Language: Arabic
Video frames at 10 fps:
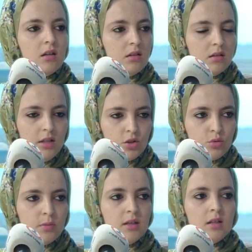
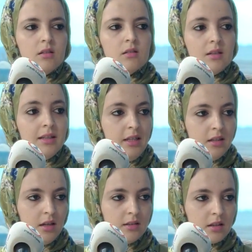الحجبان
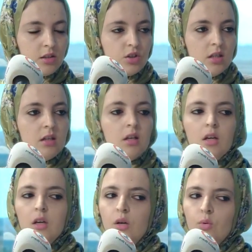اللحيه عند الرجال
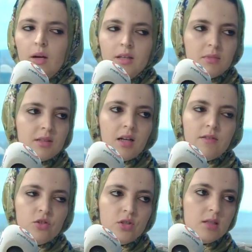واي منطقه
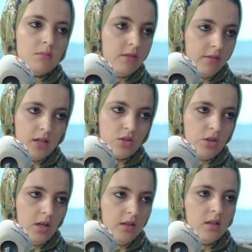في الجسم اللي فيها
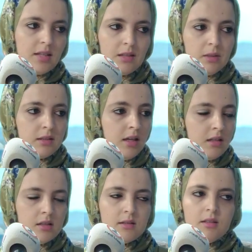الشعر يعني تحت البيطان
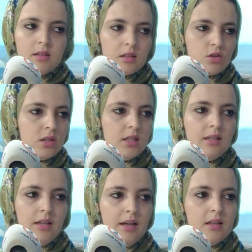اليدين الرجلين
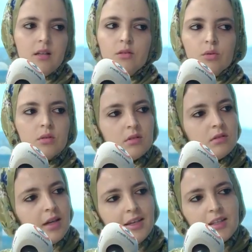العانه دونك
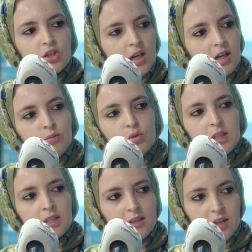اي شعره
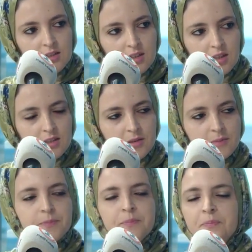ممكن انها تقص
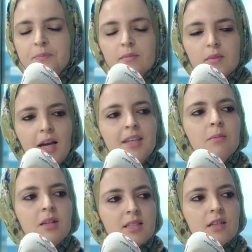اي بلاصه فيها اي
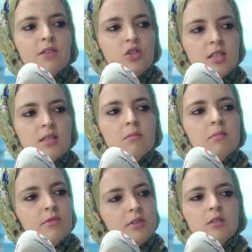بلاصه في الجسم, في
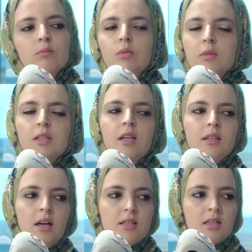الجسم في ممكن
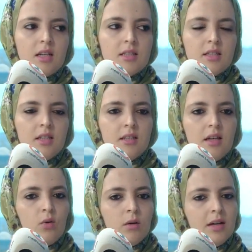انها تقص
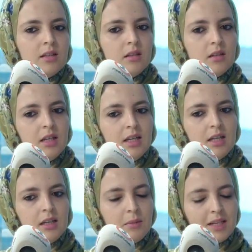لانها واحد المرض